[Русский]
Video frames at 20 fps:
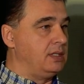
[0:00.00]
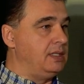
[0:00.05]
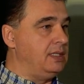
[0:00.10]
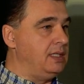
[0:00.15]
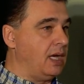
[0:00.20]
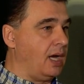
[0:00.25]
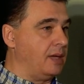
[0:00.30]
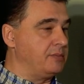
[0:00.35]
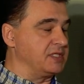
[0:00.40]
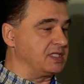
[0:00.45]

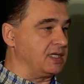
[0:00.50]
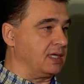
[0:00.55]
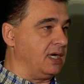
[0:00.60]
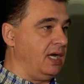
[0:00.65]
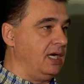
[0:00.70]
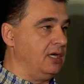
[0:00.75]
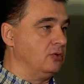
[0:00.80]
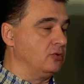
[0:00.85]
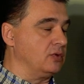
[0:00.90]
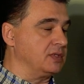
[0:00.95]
и
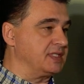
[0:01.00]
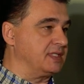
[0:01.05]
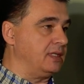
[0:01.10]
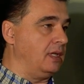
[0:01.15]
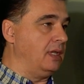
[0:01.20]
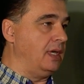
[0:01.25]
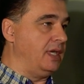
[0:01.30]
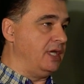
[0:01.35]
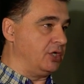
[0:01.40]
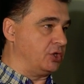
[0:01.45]
обезокаленный он
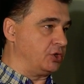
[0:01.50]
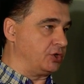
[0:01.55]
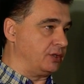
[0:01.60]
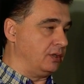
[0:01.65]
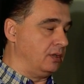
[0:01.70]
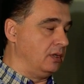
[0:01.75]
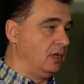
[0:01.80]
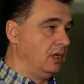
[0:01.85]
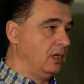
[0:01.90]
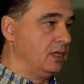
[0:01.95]
стал
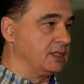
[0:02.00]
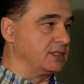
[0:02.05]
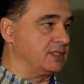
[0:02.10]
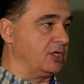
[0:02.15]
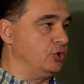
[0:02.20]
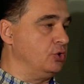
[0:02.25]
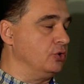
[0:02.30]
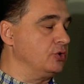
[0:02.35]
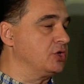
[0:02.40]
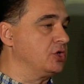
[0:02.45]
легче,
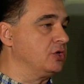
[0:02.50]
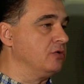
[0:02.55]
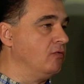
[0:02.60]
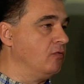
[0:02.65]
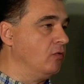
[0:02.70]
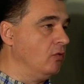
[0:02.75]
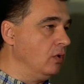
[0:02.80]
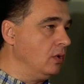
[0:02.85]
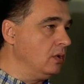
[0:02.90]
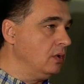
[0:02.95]
за счет
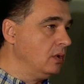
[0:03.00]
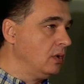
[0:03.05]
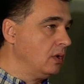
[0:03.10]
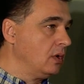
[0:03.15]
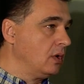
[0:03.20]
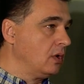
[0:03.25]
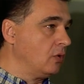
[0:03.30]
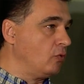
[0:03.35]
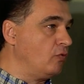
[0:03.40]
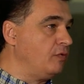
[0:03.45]
чего
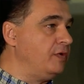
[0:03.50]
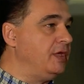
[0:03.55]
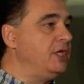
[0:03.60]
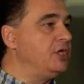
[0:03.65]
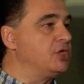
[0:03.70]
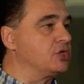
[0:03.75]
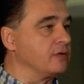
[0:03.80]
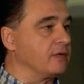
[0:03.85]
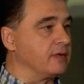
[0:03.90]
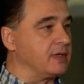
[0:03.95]

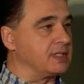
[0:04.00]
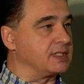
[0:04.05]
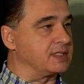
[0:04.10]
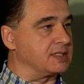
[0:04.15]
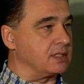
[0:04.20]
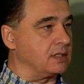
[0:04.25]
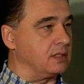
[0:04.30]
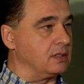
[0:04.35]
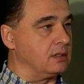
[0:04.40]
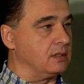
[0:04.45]

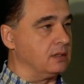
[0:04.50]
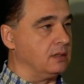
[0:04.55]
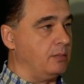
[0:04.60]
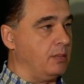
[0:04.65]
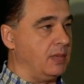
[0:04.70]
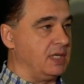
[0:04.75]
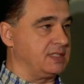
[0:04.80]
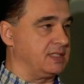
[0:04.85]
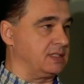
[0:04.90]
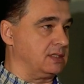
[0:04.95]
увеличивается
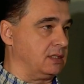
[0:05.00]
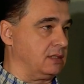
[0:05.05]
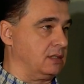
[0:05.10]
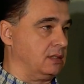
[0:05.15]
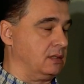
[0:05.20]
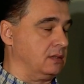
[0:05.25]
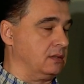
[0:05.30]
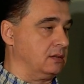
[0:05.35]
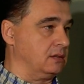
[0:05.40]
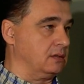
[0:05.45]
масса
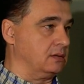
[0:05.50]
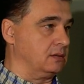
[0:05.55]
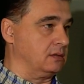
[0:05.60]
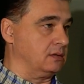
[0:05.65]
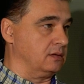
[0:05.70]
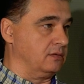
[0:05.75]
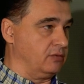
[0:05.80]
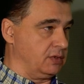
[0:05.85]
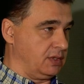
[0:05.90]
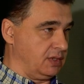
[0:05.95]

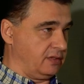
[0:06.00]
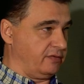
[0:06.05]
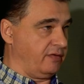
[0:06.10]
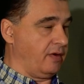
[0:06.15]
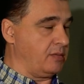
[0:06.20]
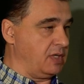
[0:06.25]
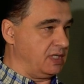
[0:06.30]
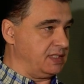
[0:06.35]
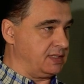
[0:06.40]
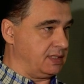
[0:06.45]
э, вот этого
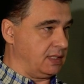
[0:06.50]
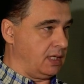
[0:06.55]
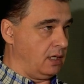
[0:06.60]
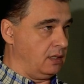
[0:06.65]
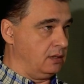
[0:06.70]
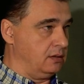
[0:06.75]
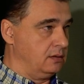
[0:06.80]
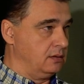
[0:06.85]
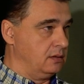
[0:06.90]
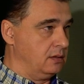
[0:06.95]

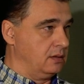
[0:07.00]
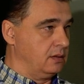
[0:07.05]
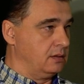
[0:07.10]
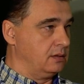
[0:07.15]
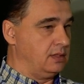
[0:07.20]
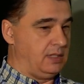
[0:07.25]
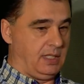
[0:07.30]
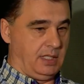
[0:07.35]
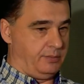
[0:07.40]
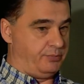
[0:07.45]
образца
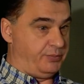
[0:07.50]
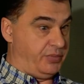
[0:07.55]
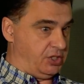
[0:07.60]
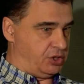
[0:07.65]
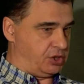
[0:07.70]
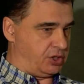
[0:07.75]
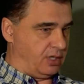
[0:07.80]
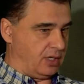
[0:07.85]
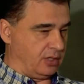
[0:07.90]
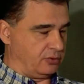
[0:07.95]
или
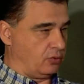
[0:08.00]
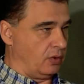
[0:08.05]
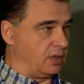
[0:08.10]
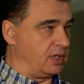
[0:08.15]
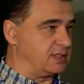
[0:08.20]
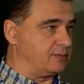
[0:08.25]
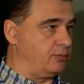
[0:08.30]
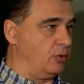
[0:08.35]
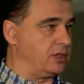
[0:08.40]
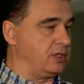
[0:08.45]
печки,
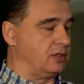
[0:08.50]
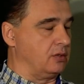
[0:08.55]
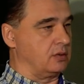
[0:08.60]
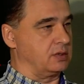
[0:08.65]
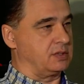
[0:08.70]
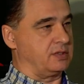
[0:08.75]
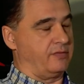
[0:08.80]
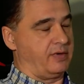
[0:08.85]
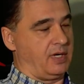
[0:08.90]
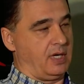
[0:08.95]
которая mm
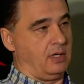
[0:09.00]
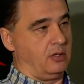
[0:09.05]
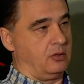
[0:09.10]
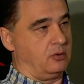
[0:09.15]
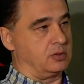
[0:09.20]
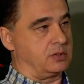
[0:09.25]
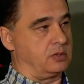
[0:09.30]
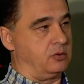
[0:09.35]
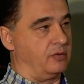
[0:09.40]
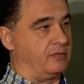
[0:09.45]
эксплуатируется mm в
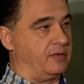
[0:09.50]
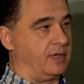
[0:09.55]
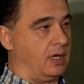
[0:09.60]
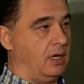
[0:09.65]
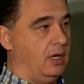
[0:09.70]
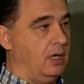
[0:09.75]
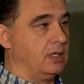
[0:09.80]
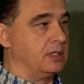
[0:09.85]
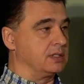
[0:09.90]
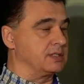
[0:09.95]
реальных условиях,
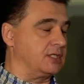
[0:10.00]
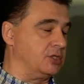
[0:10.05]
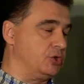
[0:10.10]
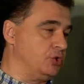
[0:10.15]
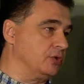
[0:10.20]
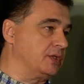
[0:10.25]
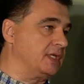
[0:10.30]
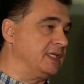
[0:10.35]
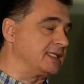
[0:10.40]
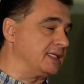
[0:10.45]
за
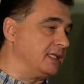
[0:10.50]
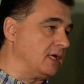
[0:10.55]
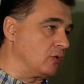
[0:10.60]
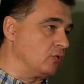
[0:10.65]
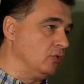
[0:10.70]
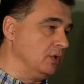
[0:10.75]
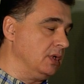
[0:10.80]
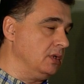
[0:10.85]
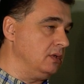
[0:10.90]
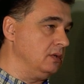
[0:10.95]
счет
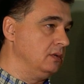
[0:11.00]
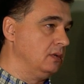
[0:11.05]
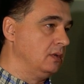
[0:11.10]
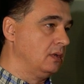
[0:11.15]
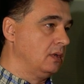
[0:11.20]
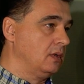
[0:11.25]
кислорода,